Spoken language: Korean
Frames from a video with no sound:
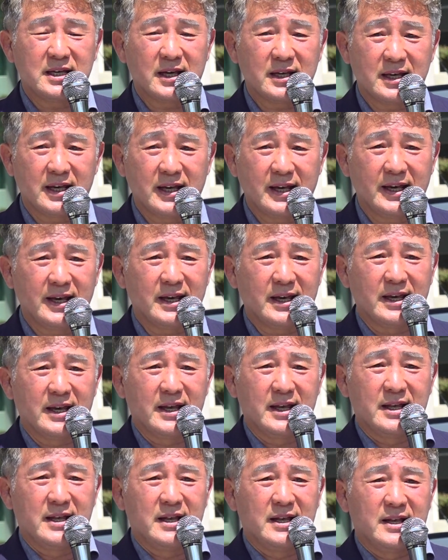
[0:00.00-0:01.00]
자기에게
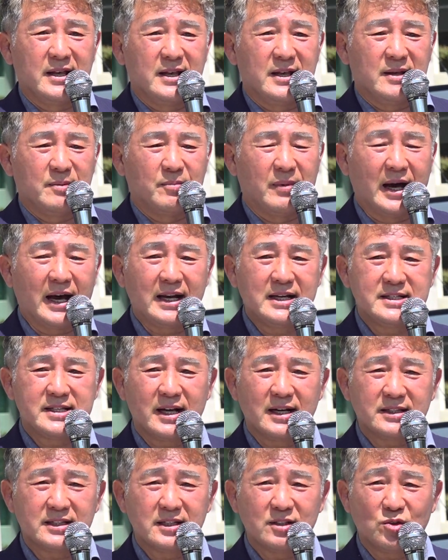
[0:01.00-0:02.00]
말
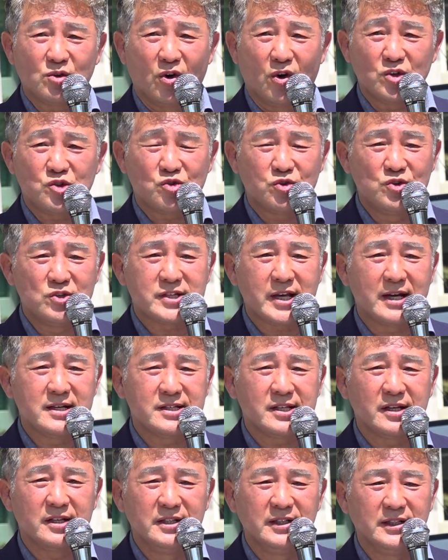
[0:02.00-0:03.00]
잘 듣고 줄 잘
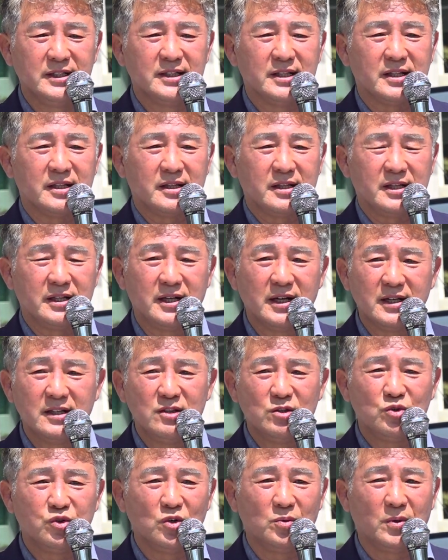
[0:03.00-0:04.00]
서는
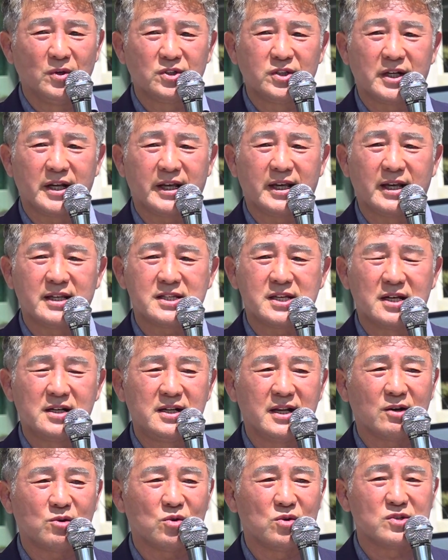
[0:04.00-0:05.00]
이런 후보들에게
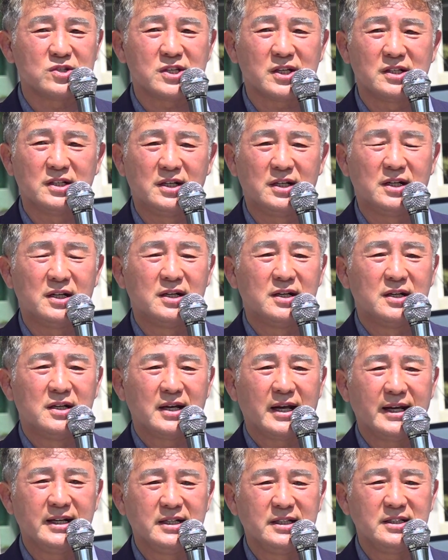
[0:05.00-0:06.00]
전략 공천을
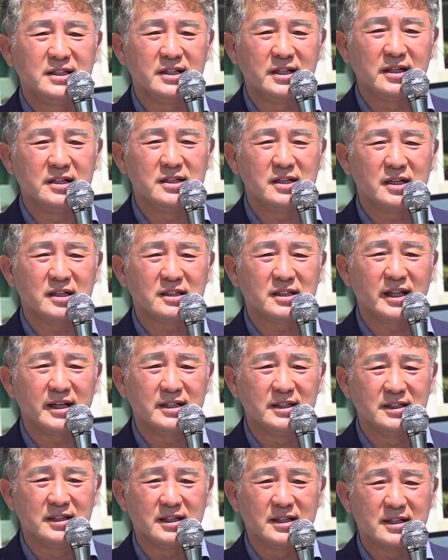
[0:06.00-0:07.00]
하는 이런
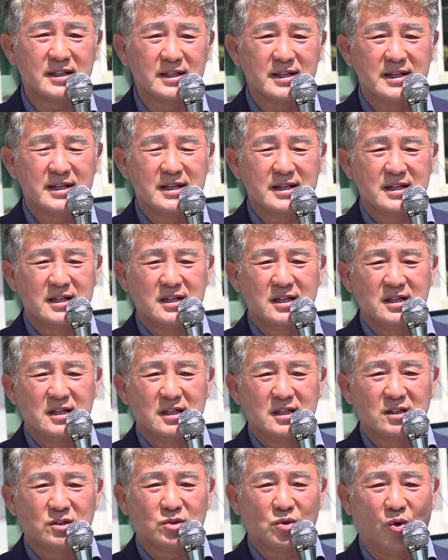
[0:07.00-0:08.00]
형태는
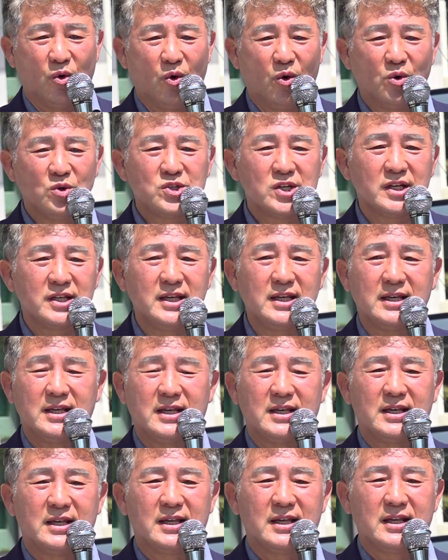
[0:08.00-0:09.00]

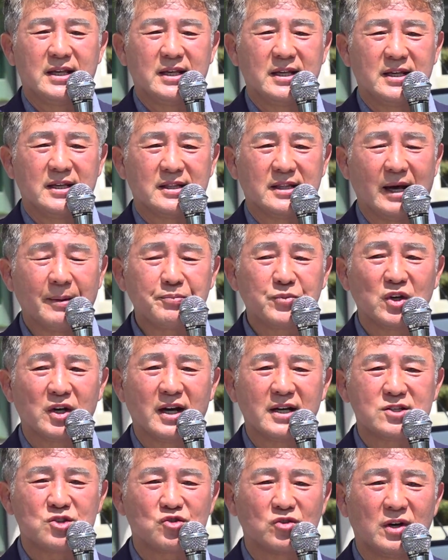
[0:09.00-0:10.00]
도저히
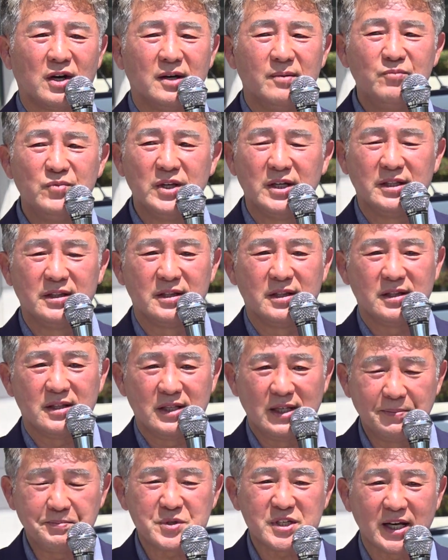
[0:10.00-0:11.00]
납득할 수가 없는
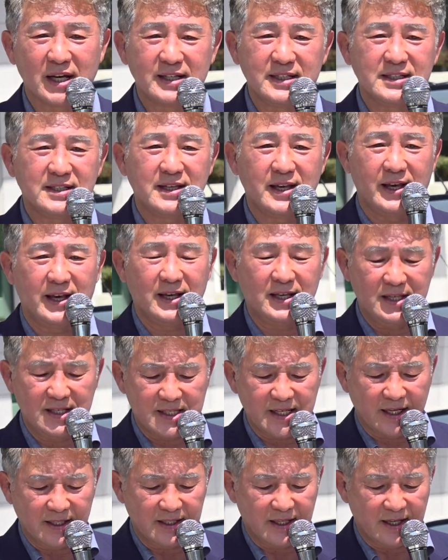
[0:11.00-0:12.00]
입장이기에 이
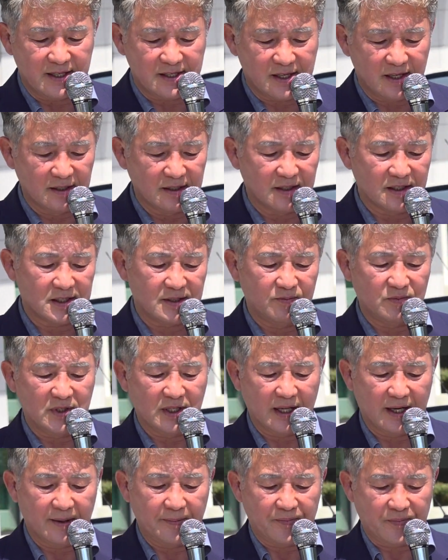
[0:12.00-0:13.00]
자리에 선
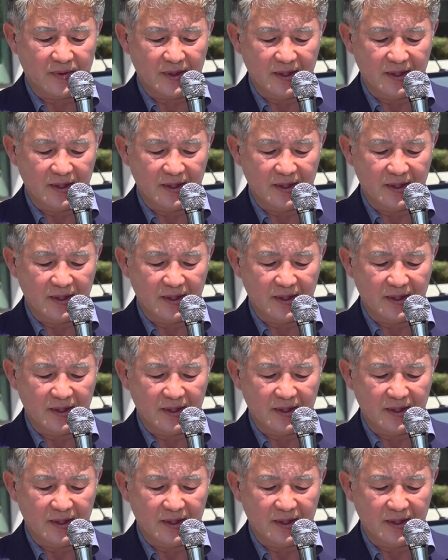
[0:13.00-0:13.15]
것입니다.